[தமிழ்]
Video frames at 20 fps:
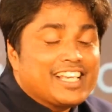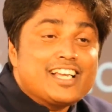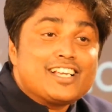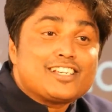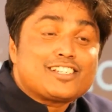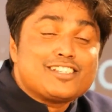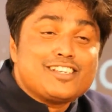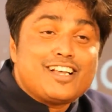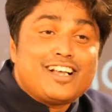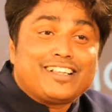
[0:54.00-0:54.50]

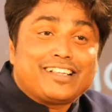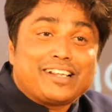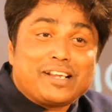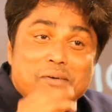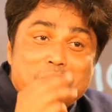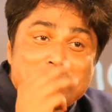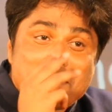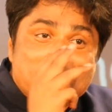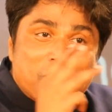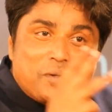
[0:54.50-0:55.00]

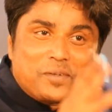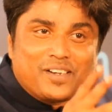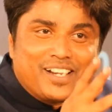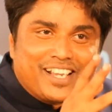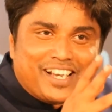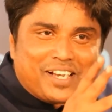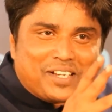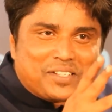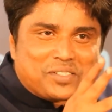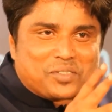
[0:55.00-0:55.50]
ஏசுநாதரே முப்பது
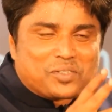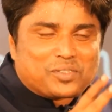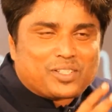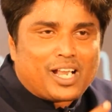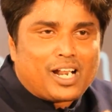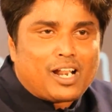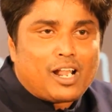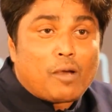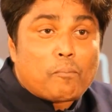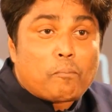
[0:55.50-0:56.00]
வெள்ளி காசு
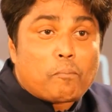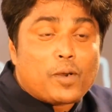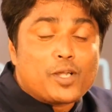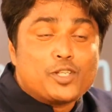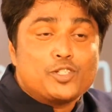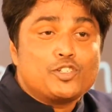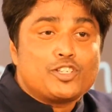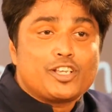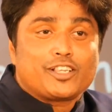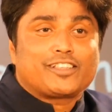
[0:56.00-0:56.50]
கொடுத்தாங்களாம்
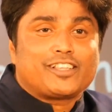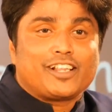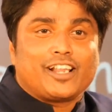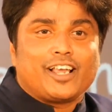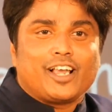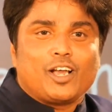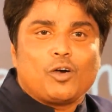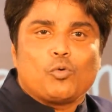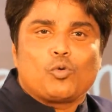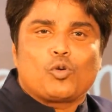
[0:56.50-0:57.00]

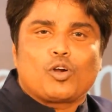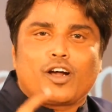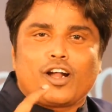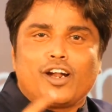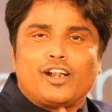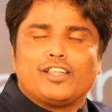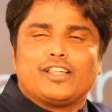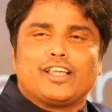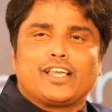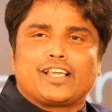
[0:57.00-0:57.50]
பஞ்சத்தில் ஒரு
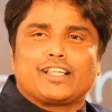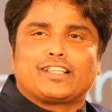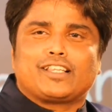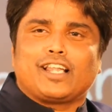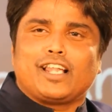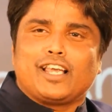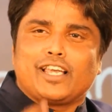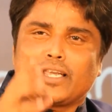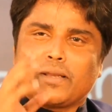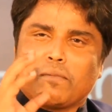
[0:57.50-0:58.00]
கழுதைக்கு
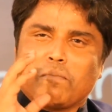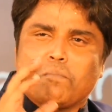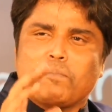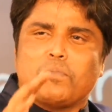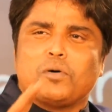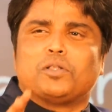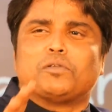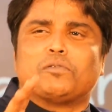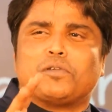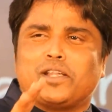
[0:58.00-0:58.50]
தலை
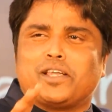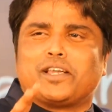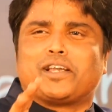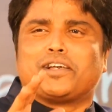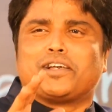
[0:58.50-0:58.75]
எண்பது வெள்ளி